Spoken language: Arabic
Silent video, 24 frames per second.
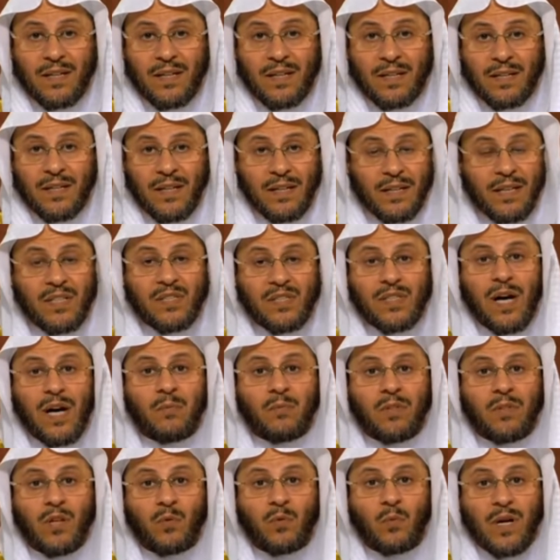يعني ليس
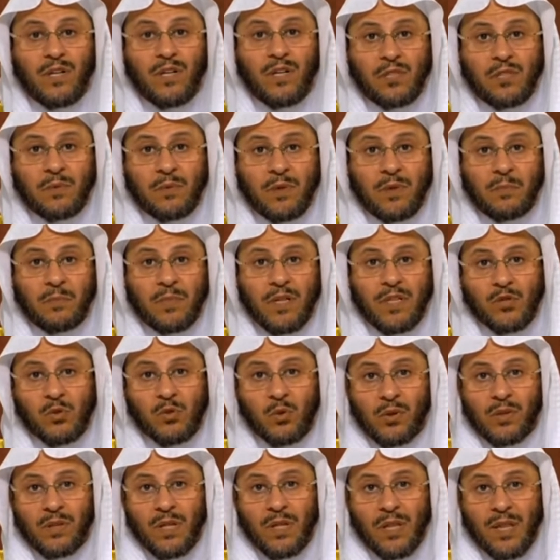أمرا واجبا بل
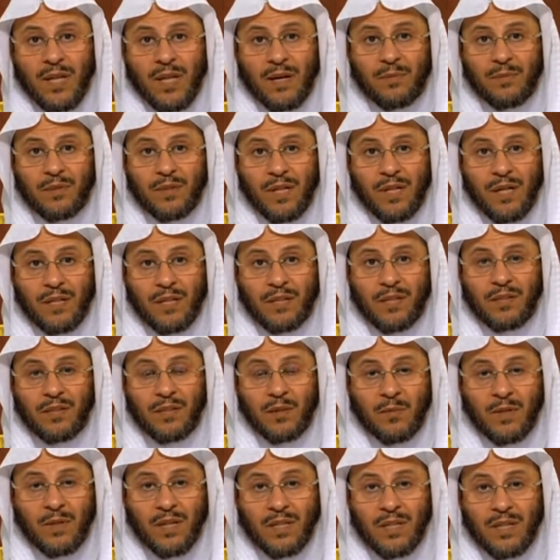سنة ثابتة عن
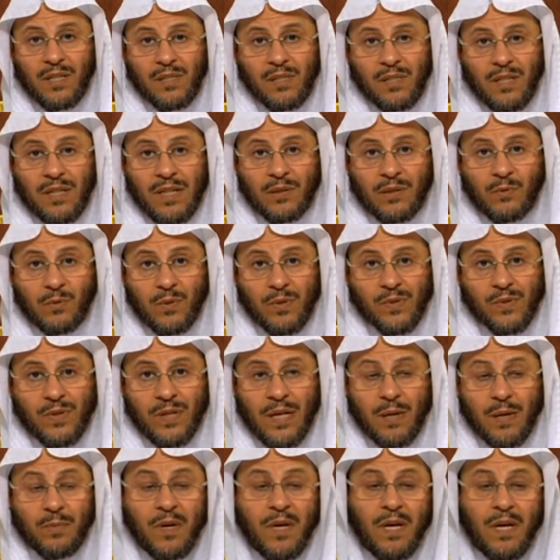النبي عليه الصلاة
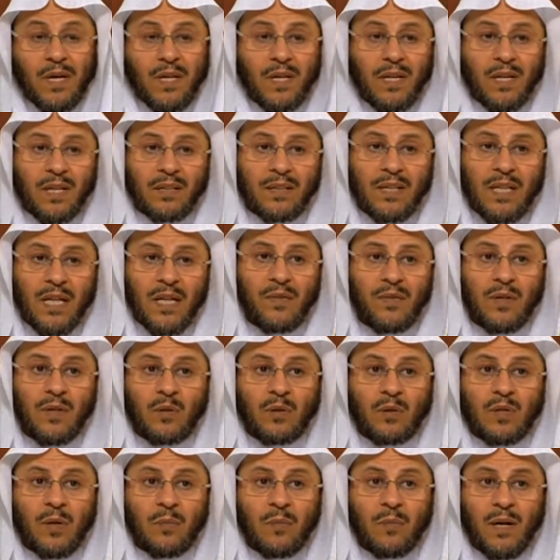والسلام اختلف
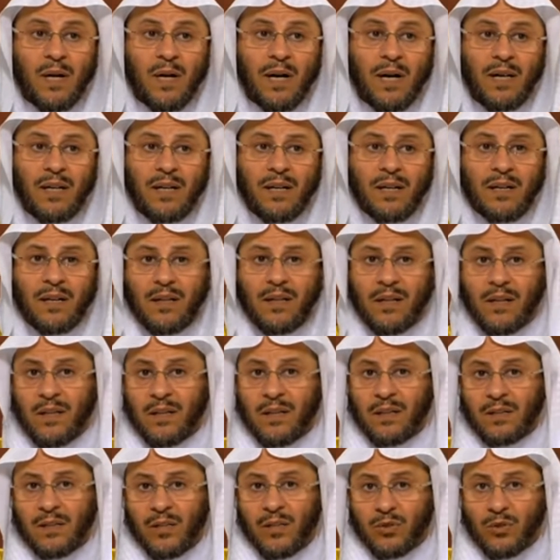العلماء هل
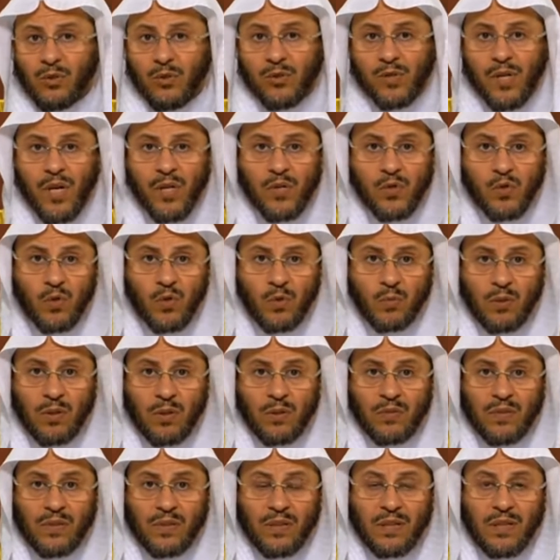يجوز الصبغ
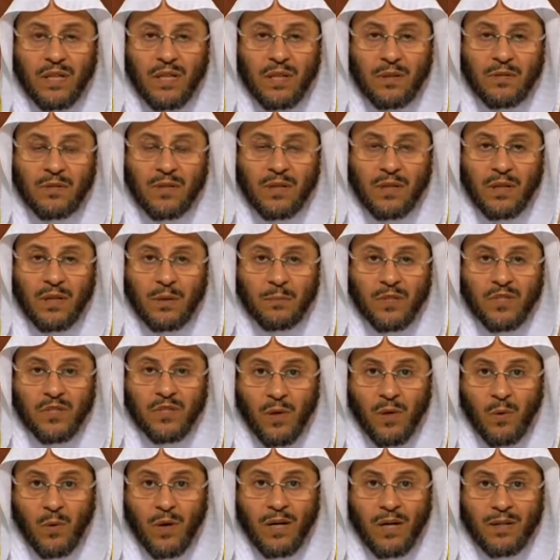في آه،
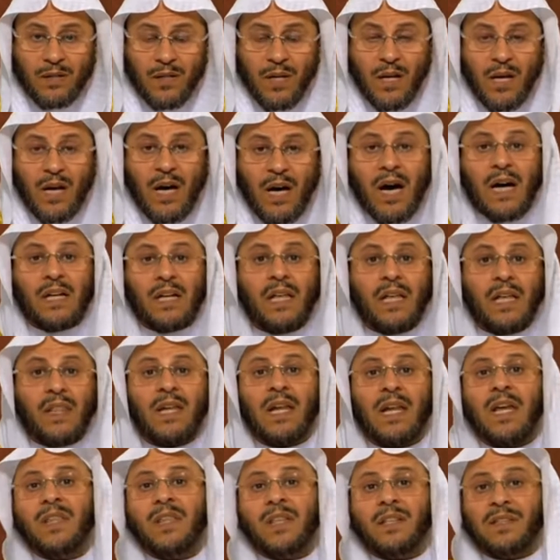بالسواد على
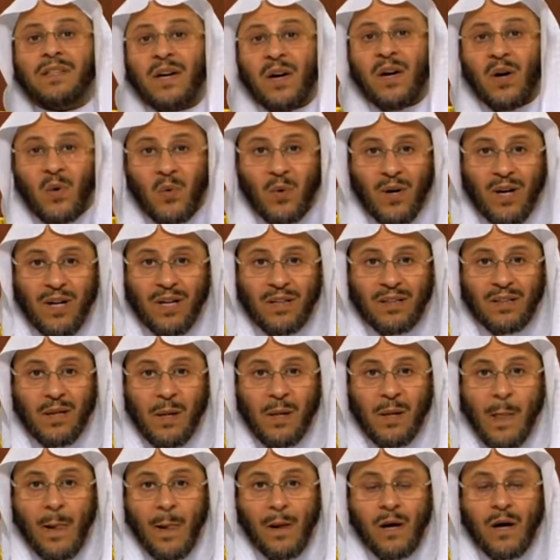ثلاثة أقوال
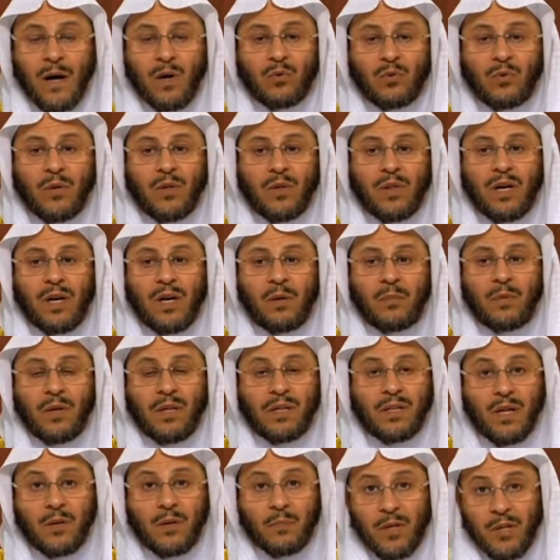قولا ذهب
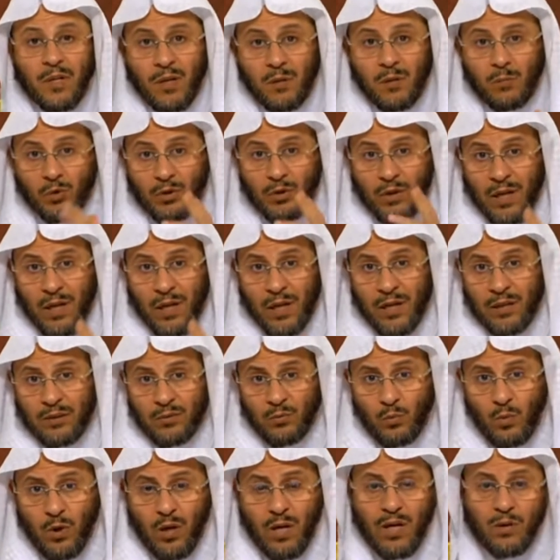إلى المنع مطلقا
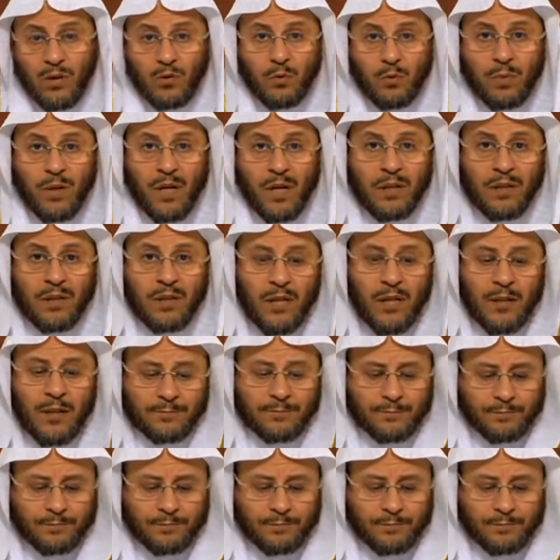وقالوا بأن